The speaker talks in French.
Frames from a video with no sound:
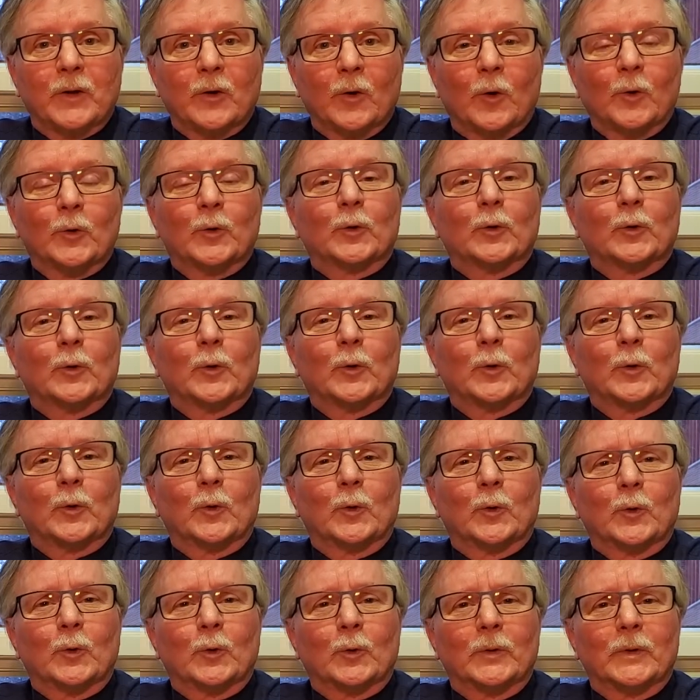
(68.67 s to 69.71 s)
On
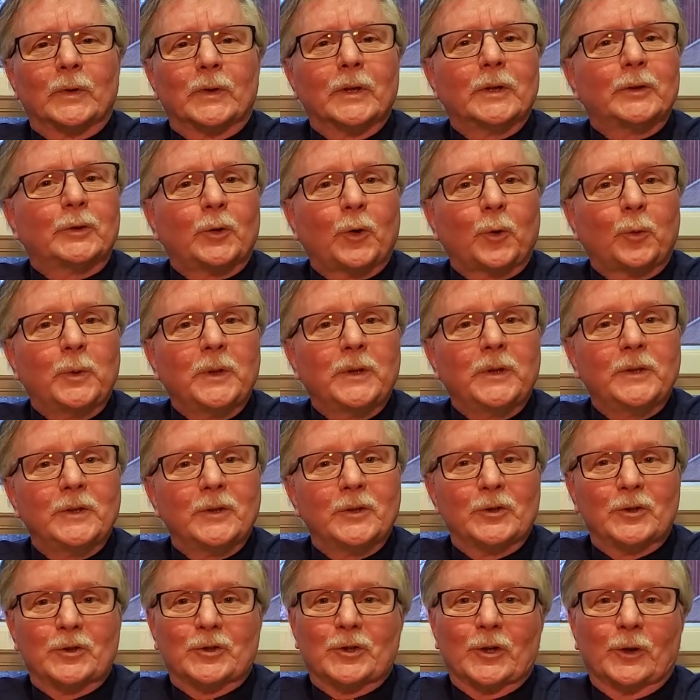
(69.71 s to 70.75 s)
a détruit
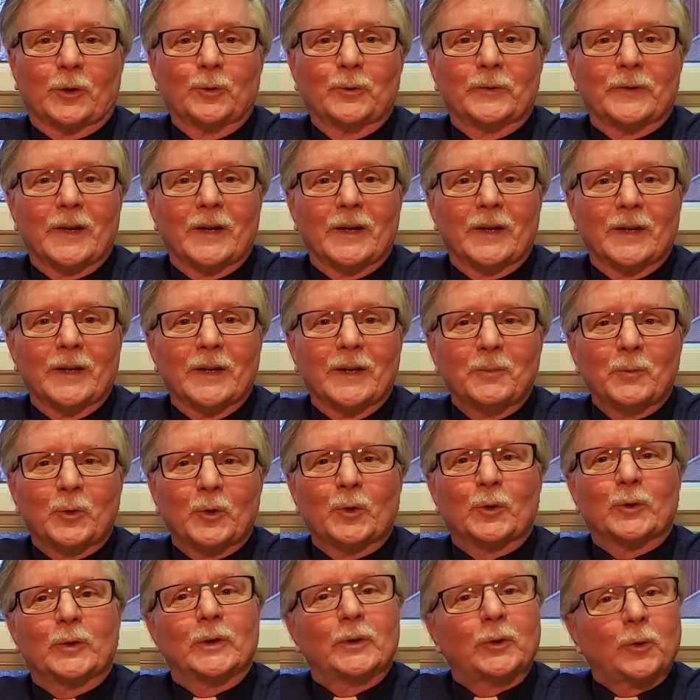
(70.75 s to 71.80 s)
Jérusalem,
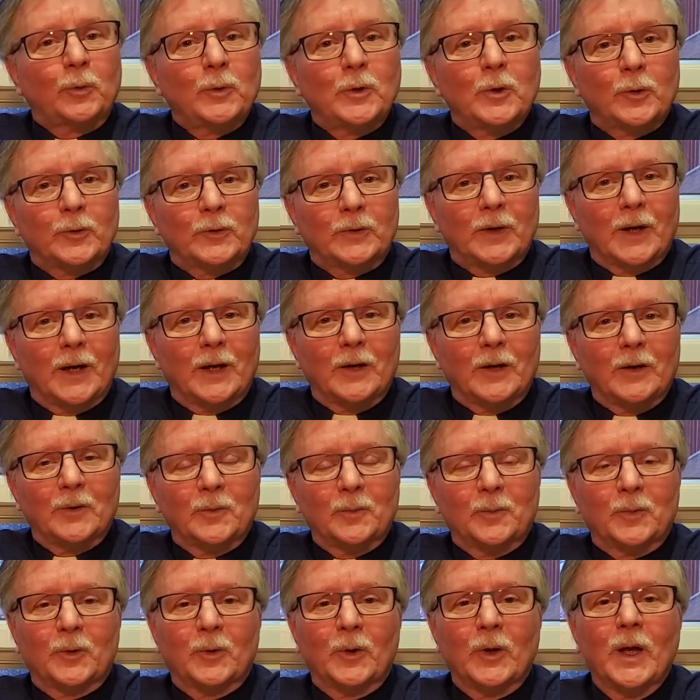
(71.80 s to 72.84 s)
on a détruit le
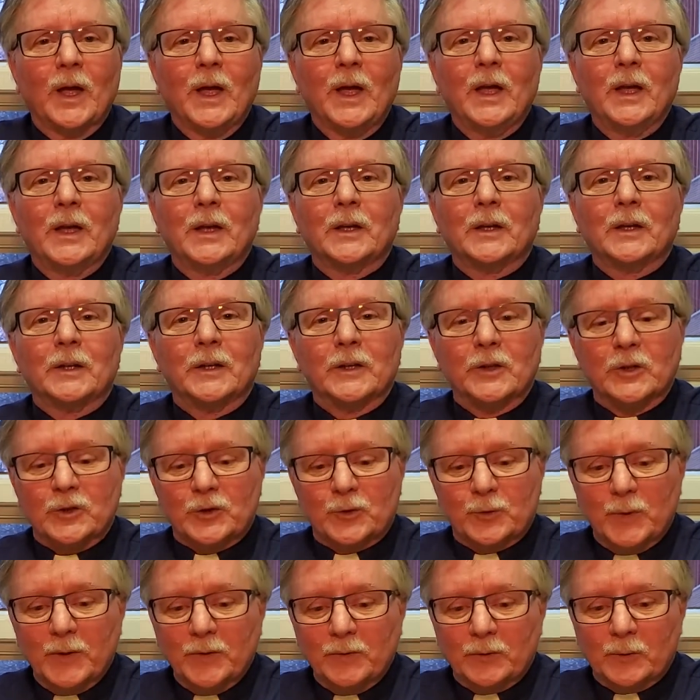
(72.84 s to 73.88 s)
temple, et les
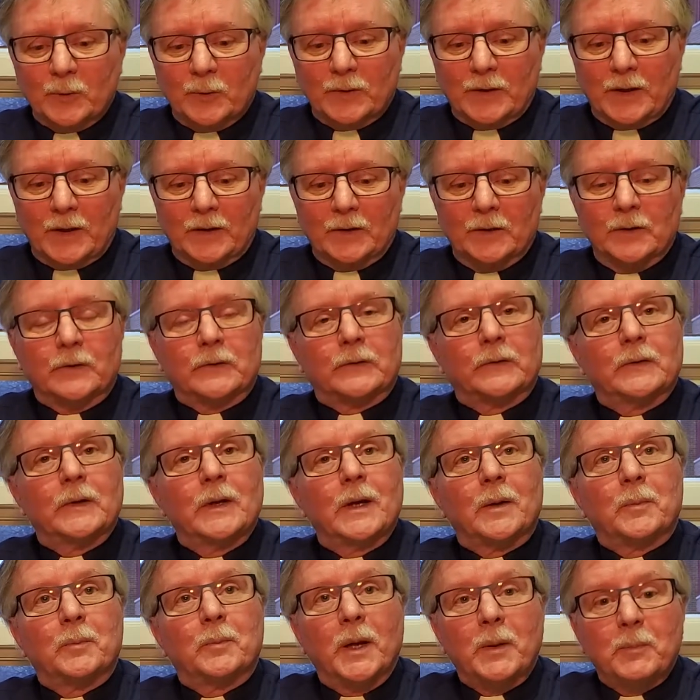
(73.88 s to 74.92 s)
Juifs sont en exil
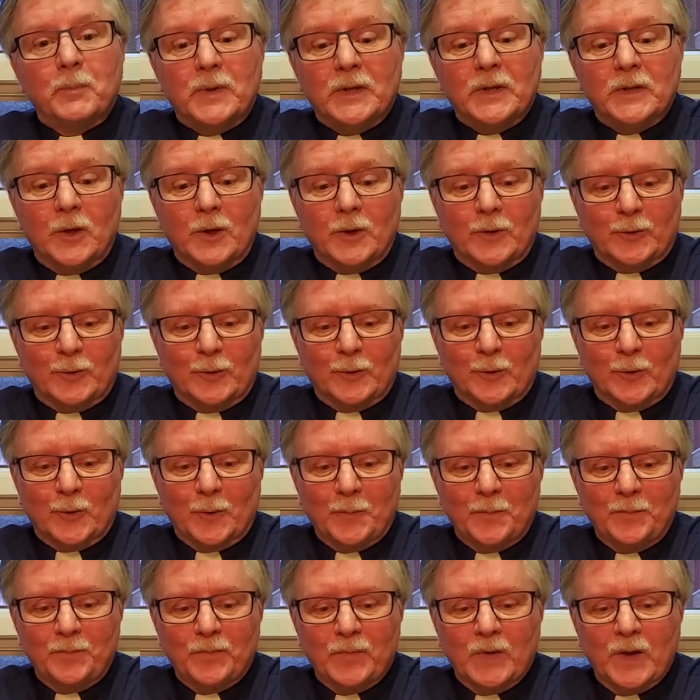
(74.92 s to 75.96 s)
à Babylone.
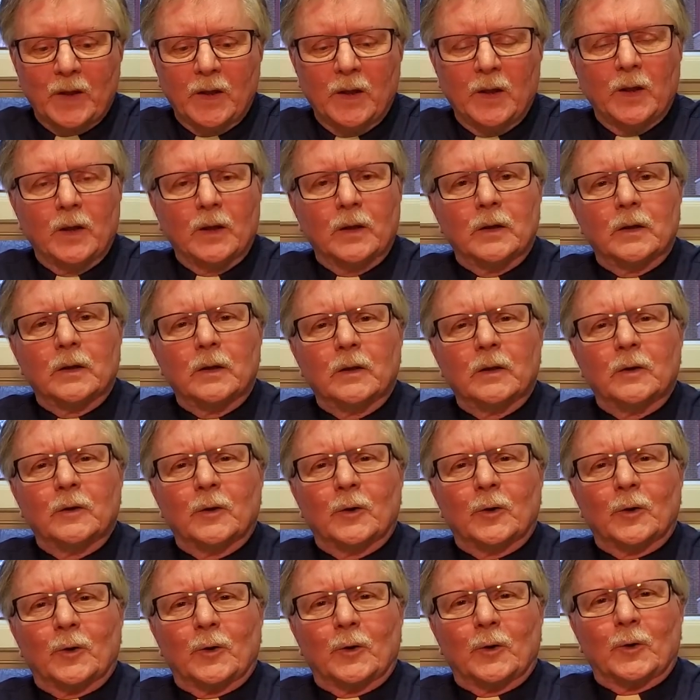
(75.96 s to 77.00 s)
Et
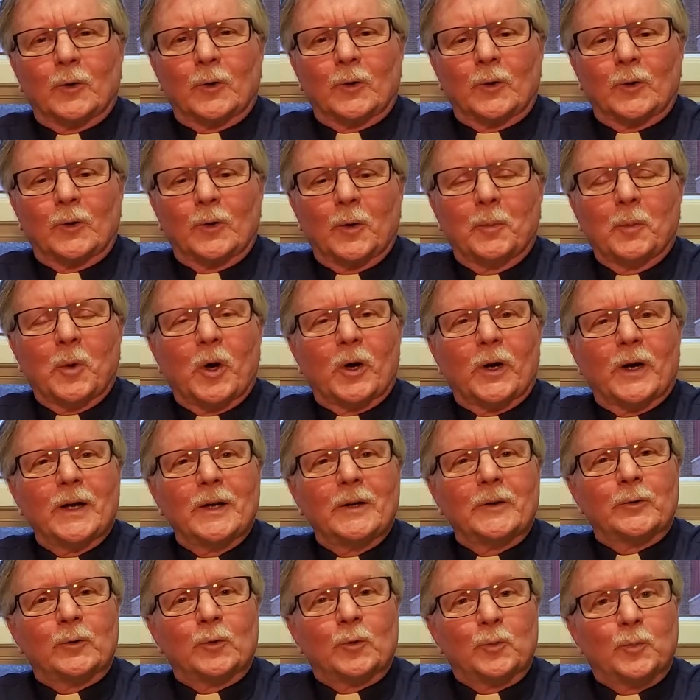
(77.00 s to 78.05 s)
euh, le
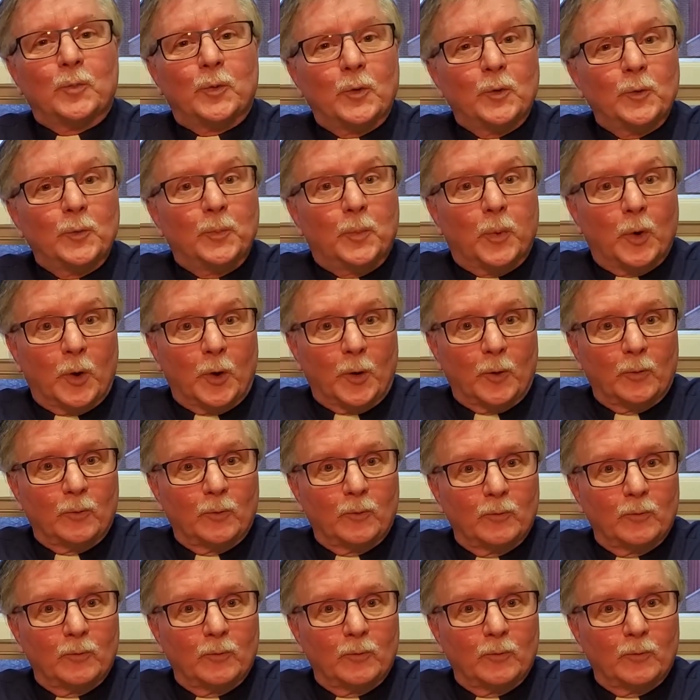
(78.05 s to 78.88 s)
moral est au plus bas.